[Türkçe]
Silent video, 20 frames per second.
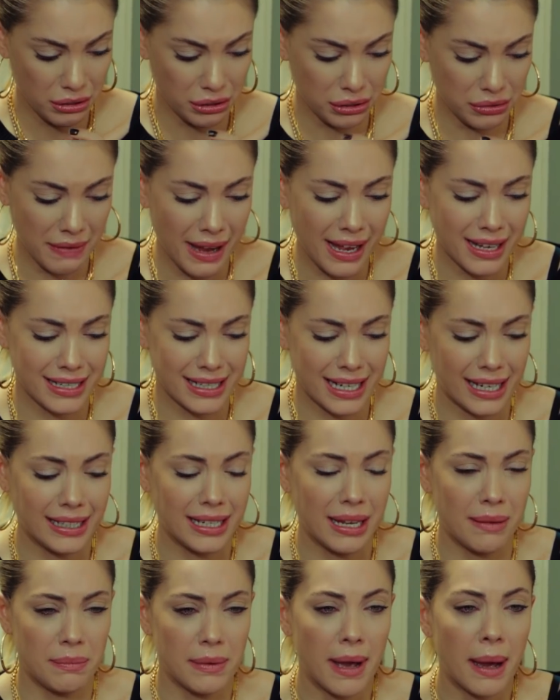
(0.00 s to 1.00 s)
Lütfen
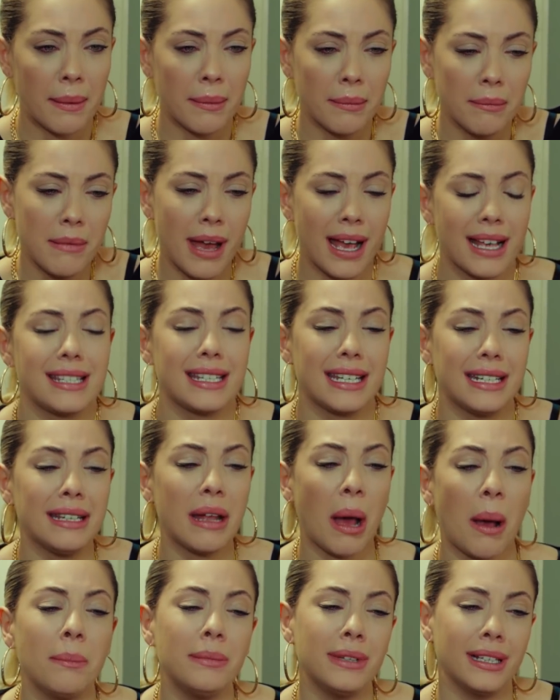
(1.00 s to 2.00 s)
Zeynep ya. Ben senin
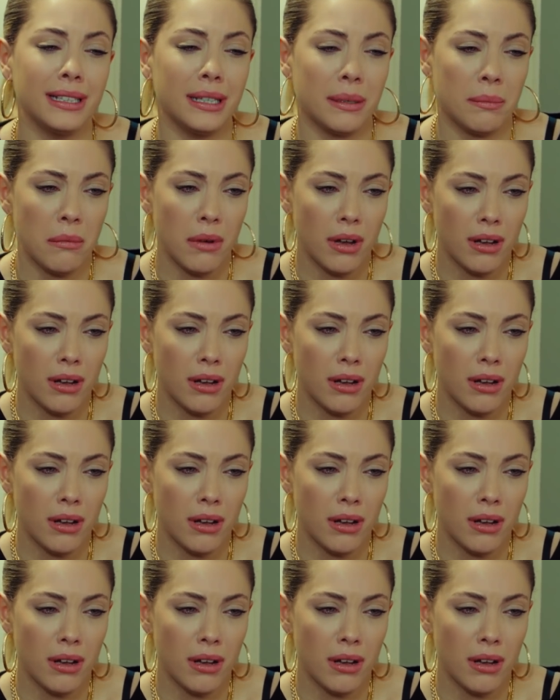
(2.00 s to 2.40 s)
ablanım.